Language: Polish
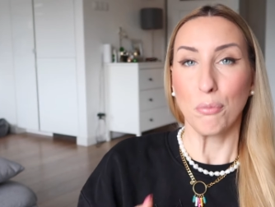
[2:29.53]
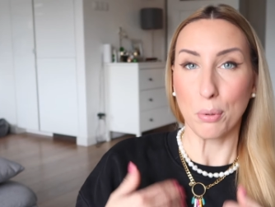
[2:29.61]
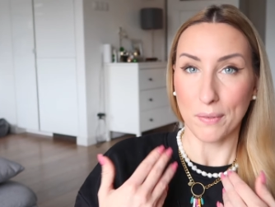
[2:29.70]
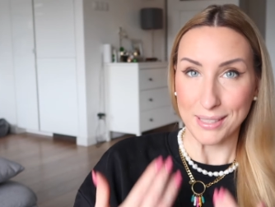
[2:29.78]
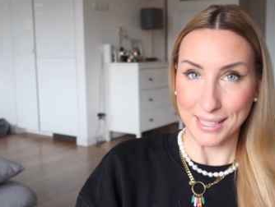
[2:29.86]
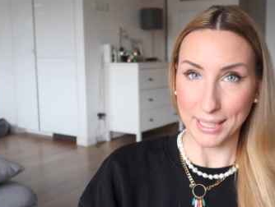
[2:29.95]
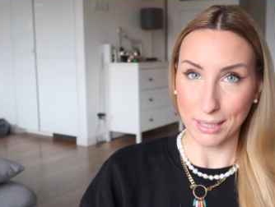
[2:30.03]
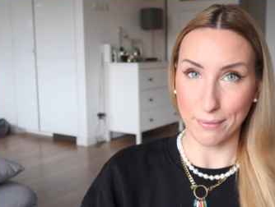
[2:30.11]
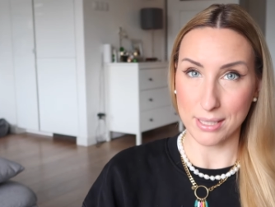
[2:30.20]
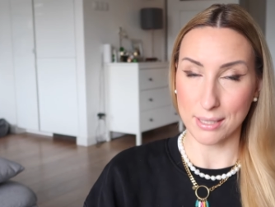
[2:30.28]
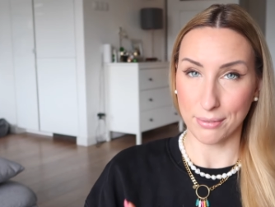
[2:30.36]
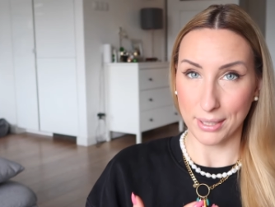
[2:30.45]
wprowadzenie
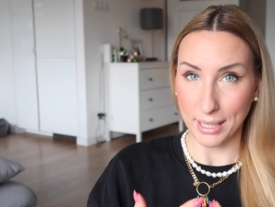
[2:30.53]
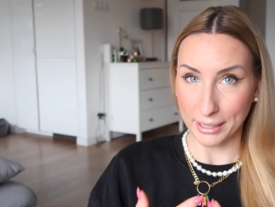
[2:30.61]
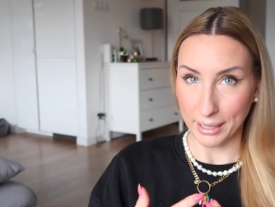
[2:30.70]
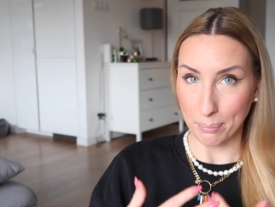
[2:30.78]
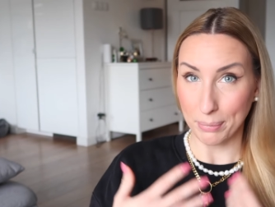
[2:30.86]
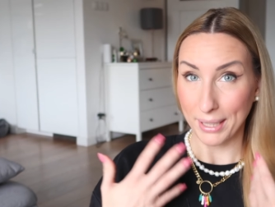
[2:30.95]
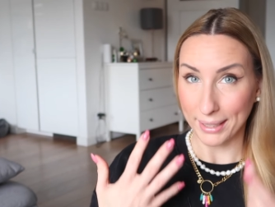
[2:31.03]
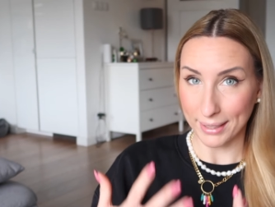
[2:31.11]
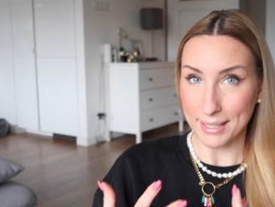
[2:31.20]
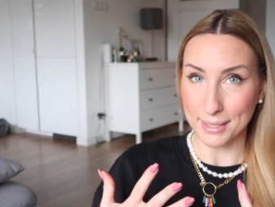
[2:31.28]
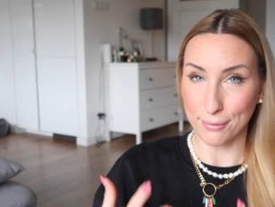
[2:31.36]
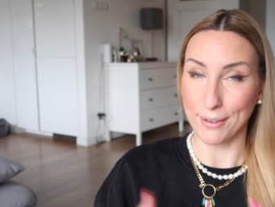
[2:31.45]
Was w ten etap
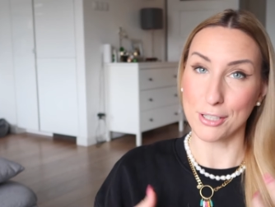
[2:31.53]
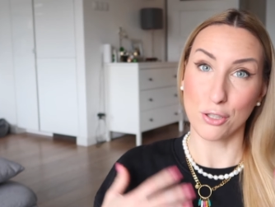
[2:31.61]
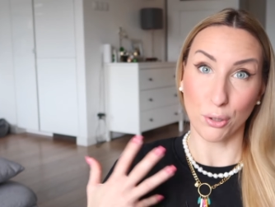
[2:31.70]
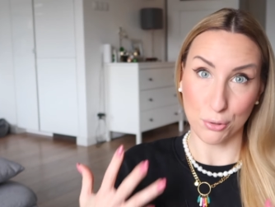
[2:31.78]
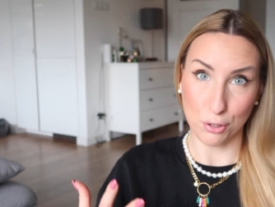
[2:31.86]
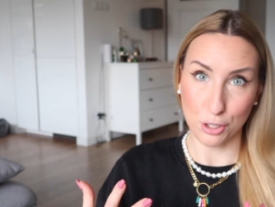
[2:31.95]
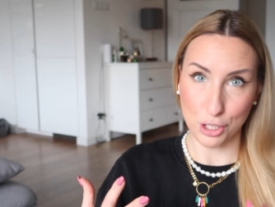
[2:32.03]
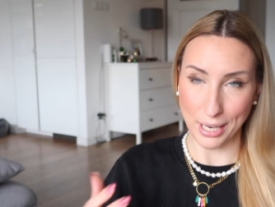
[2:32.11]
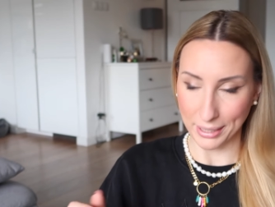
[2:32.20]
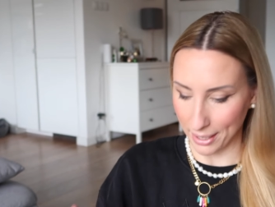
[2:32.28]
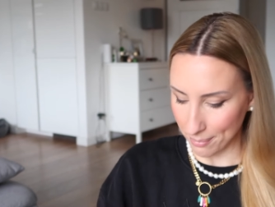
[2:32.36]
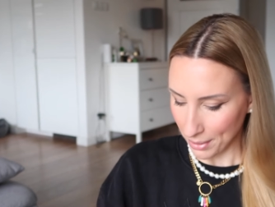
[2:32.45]
pielęgnacji twarzy,
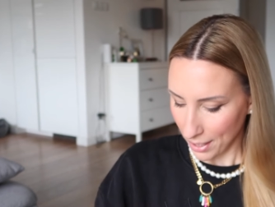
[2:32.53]
oczyszczania.